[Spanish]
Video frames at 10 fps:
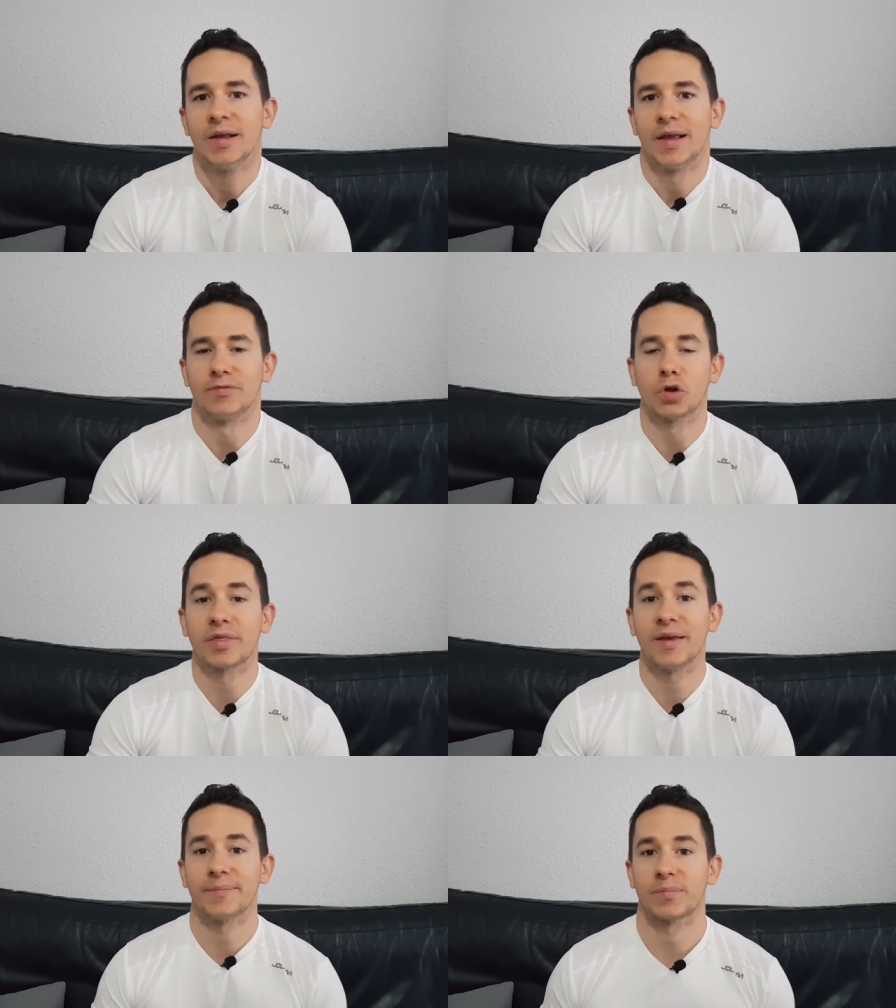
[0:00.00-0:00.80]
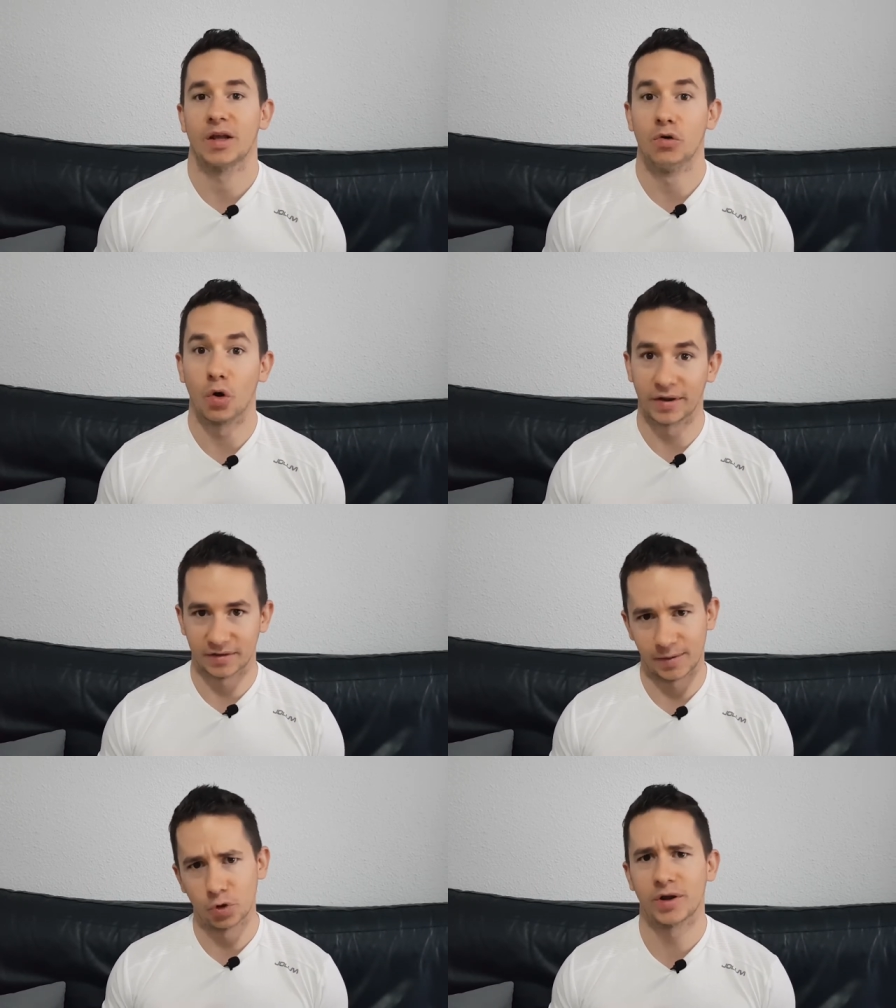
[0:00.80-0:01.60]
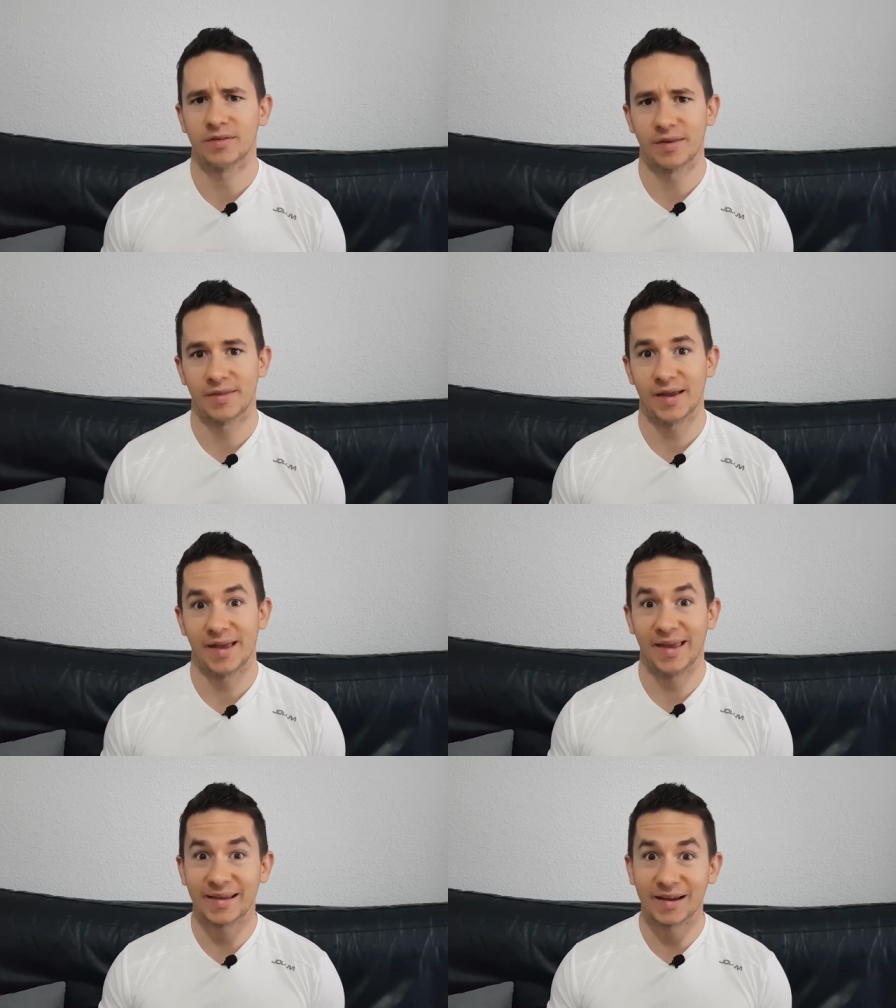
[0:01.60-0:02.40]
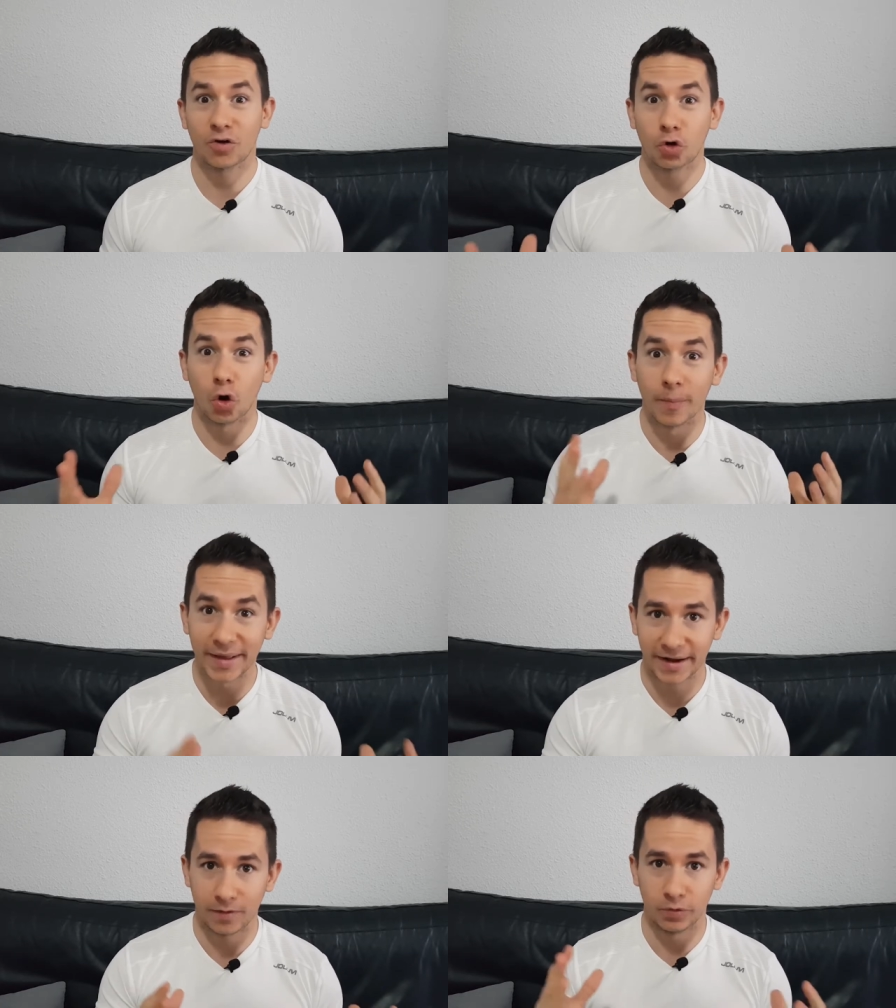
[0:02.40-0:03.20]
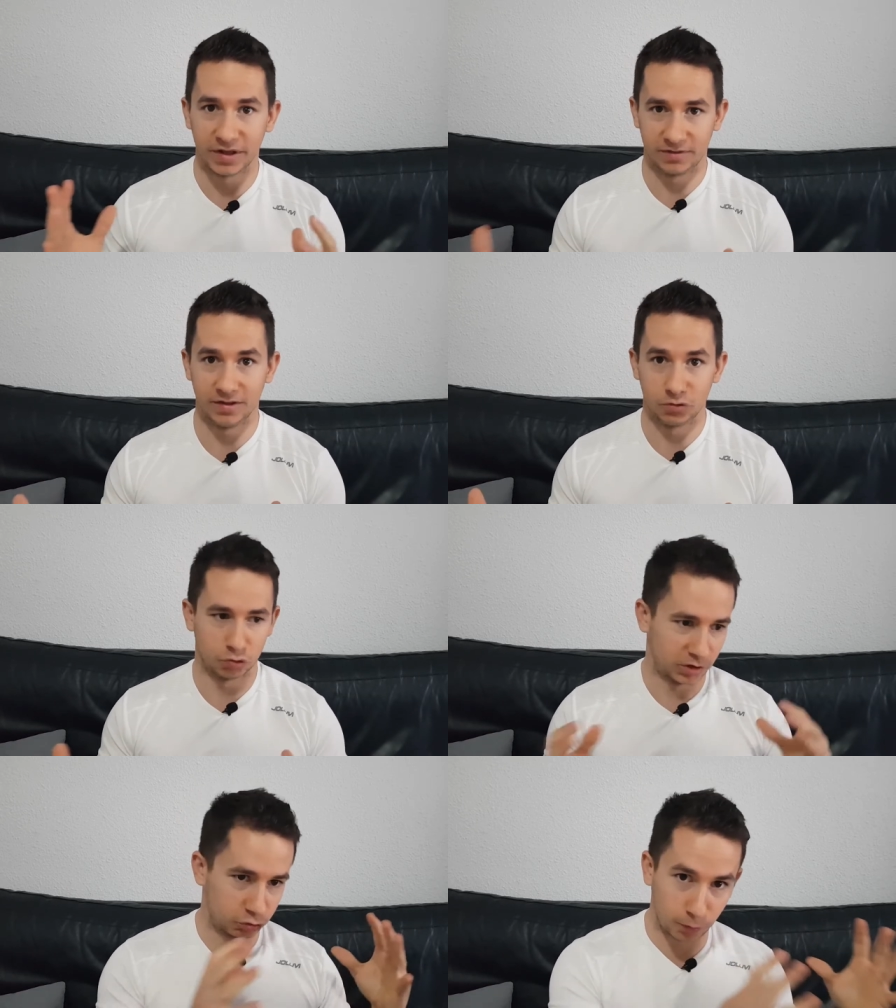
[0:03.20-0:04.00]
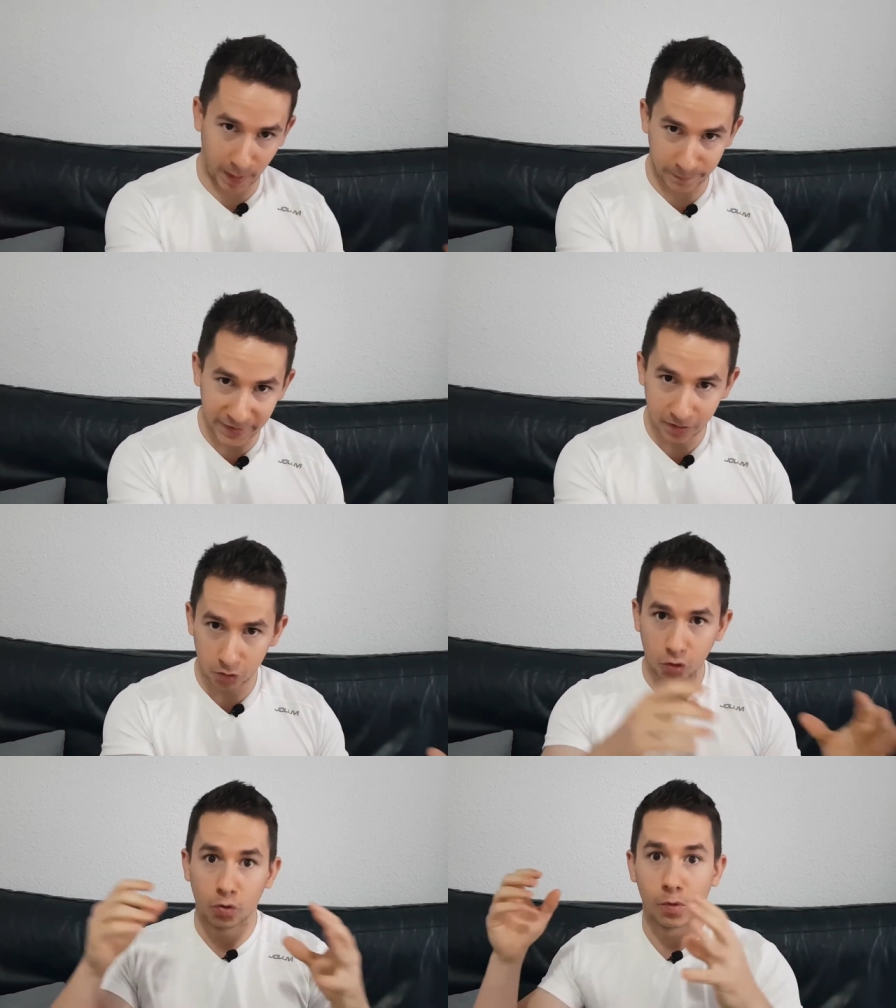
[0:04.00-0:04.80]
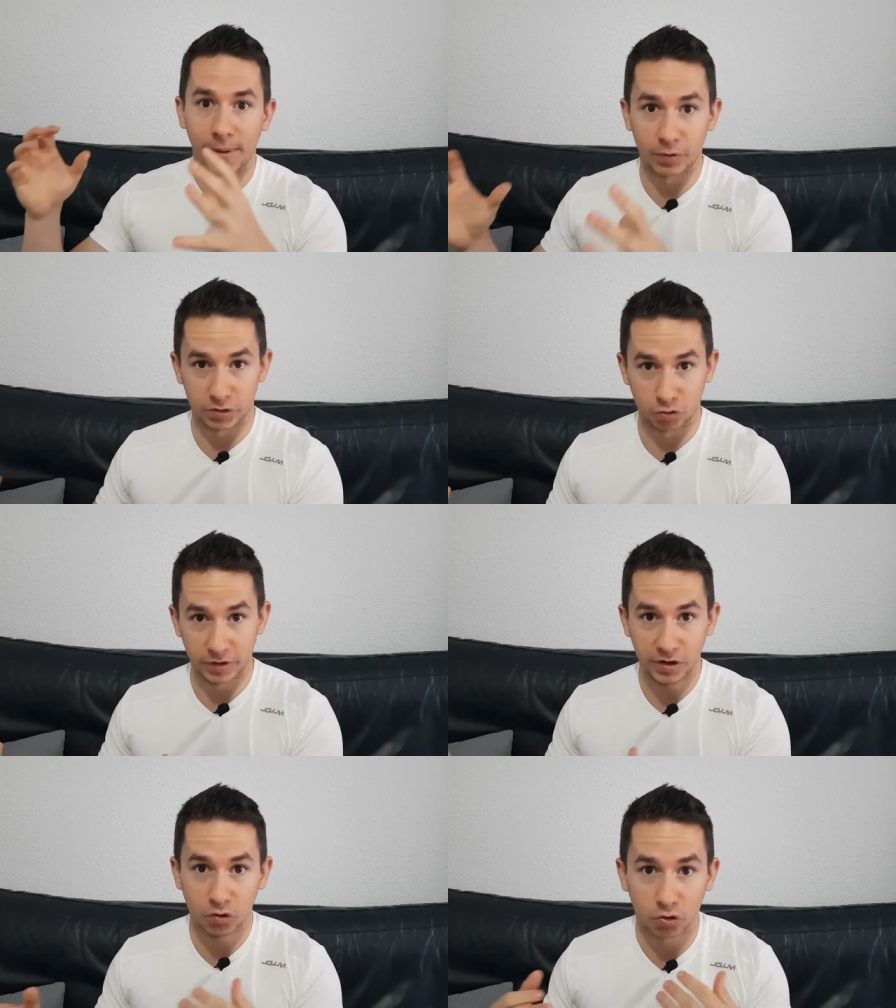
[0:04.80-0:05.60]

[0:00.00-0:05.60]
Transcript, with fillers: Entonces, lo que tenemos que entender es que comer es un instinto, tanto para el perro como para nuestro hijo.